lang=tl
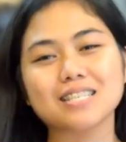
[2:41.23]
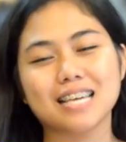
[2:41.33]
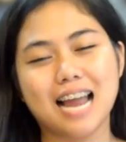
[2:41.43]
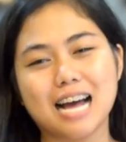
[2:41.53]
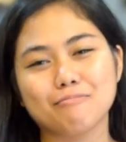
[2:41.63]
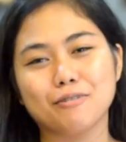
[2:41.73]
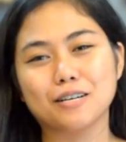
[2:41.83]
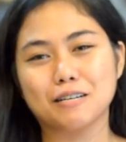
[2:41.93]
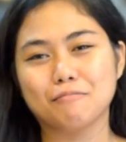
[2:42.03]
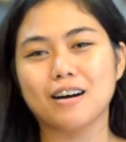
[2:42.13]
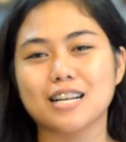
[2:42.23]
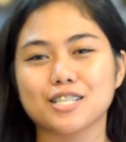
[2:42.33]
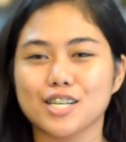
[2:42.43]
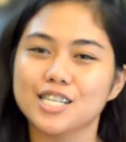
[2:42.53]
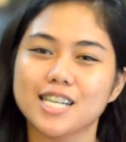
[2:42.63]
Sa lahat po ng mga
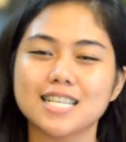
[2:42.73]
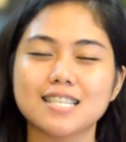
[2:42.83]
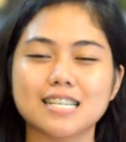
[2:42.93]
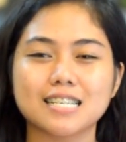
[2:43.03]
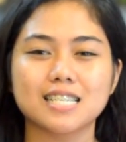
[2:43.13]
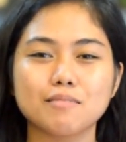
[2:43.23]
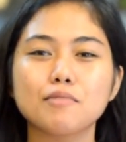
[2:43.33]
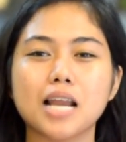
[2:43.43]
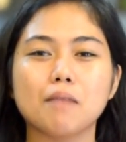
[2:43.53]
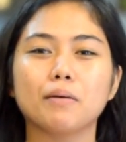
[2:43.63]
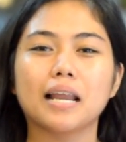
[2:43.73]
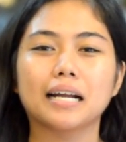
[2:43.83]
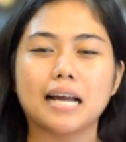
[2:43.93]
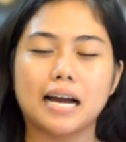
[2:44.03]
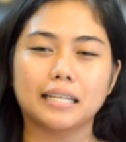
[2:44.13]
churches na nagsisimula pa
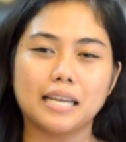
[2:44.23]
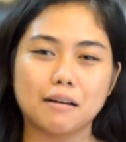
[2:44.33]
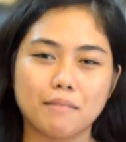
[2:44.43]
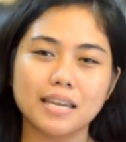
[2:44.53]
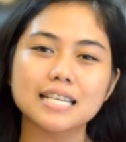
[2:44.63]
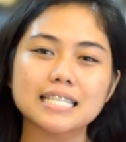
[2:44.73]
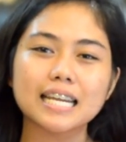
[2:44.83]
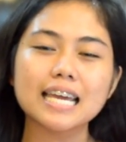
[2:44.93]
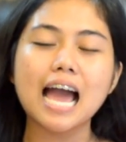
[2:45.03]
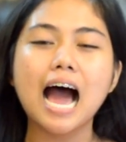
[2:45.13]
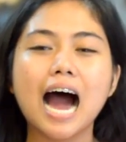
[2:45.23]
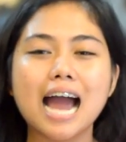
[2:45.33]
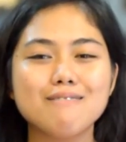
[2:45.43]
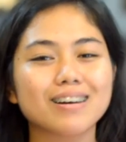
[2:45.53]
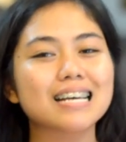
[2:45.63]
lang ng kanilang ministry,
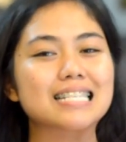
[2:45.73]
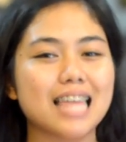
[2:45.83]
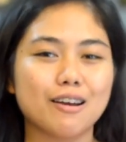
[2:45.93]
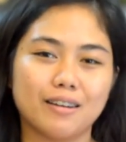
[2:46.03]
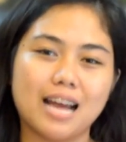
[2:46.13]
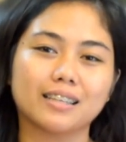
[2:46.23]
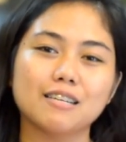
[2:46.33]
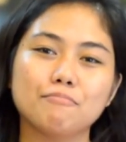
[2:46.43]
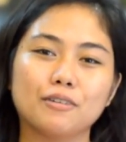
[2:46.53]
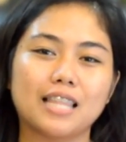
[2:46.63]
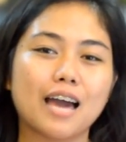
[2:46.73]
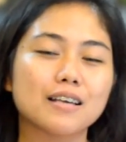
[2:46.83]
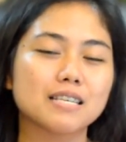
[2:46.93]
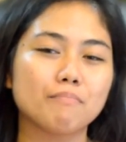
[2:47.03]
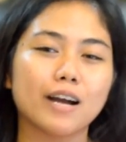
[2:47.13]
ay maging stay connected po
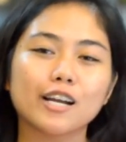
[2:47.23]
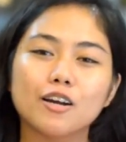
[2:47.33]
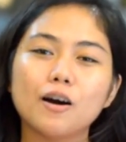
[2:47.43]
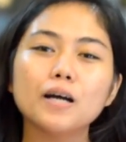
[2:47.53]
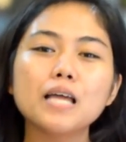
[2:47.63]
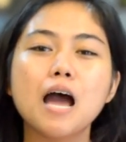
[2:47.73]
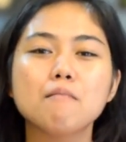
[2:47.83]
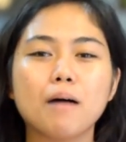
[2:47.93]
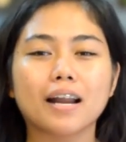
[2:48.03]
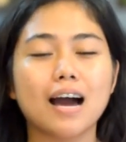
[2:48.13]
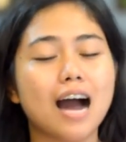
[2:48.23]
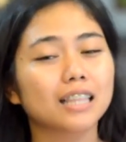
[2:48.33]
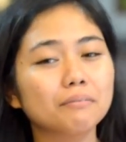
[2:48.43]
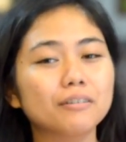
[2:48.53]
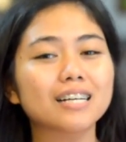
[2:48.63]
tayo sa Panginoon para ang
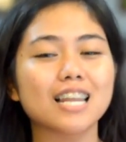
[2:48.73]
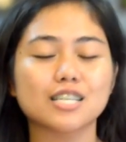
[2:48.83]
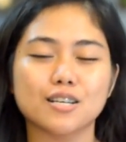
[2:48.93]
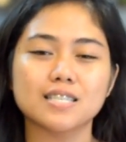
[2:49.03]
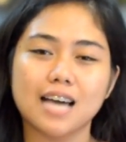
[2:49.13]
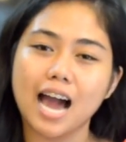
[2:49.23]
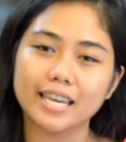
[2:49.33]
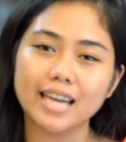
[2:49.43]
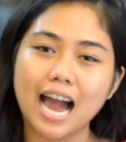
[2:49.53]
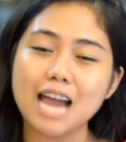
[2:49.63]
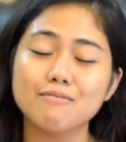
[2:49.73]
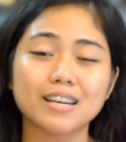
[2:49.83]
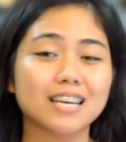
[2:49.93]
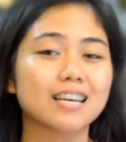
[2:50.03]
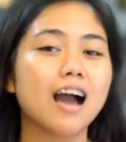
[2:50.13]
ating mong relasyon sa Kanya ay
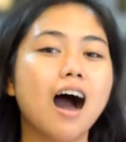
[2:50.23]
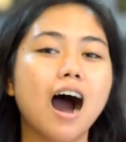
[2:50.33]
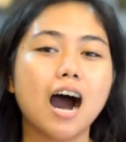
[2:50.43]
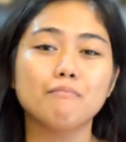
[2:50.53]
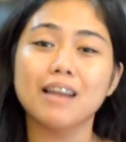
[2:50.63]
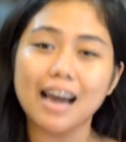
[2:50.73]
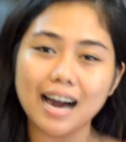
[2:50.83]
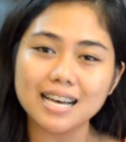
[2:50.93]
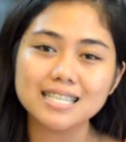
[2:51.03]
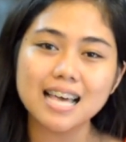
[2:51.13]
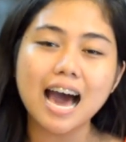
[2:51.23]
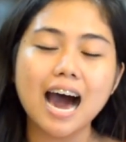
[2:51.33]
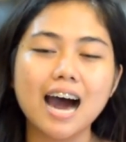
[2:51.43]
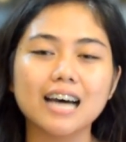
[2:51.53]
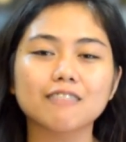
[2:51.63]
maging uh, malakas
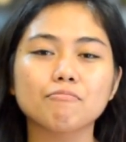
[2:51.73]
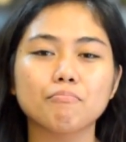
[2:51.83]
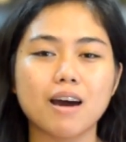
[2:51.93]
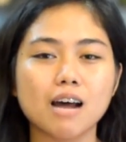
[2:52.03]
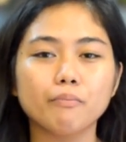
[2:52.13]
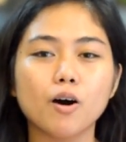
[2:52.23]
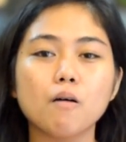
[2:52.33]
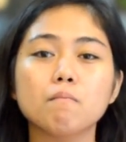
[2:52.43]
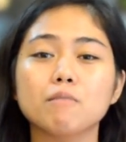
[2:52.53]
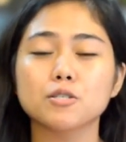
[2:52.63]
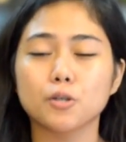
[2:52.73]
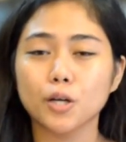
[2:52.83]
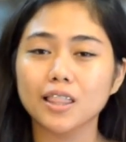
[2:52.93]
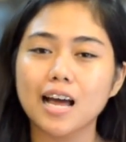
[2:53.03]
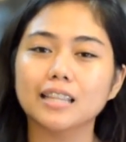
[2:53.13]
at para po
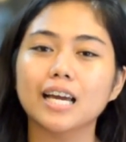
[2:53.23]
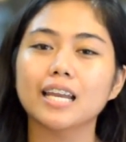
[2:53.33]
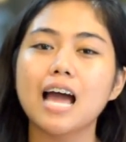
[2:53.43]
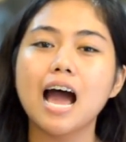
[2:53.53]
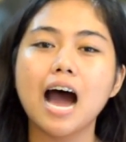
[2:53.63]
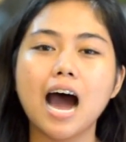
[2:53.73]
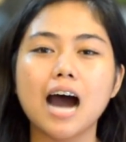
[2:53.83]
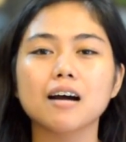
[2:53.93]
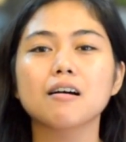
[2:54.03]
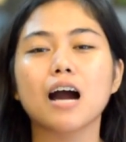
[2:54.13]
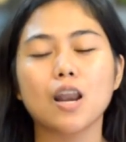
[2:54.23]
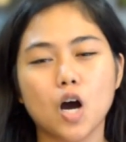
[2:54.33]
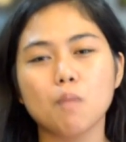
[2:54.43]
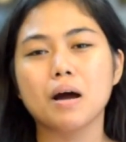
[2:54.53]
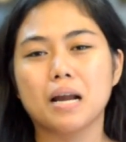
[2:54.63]
masunod natin ang
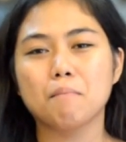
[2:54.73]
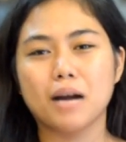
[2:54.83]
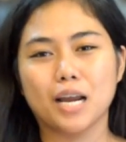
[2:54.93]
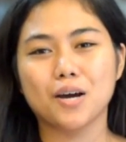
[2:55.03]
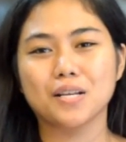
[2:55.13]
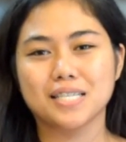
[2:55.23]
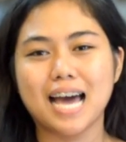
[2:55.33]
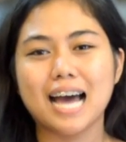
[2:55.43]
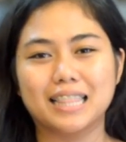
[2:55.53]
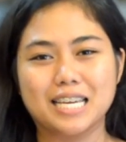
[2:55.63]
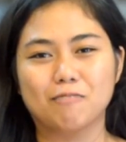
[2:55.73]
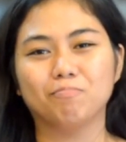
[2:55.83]
kalooban ng Panginoon sa atin.